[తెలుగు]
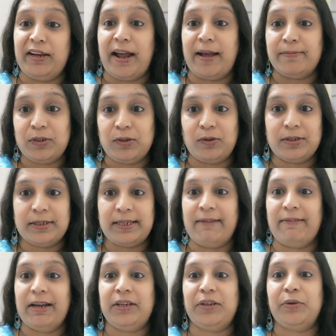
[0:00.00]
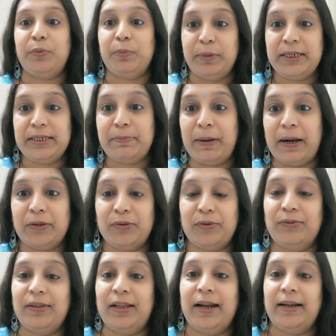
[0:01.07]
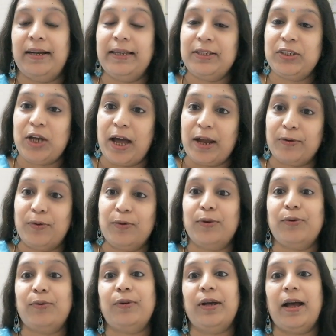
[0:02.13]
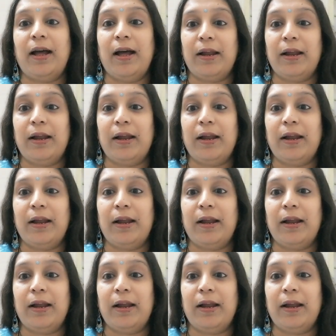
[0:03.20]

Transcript: గ్రామ్స్ ఒక సెవెంటీ రూపీస్ పడుతుందండి చార్కోల్ కూడా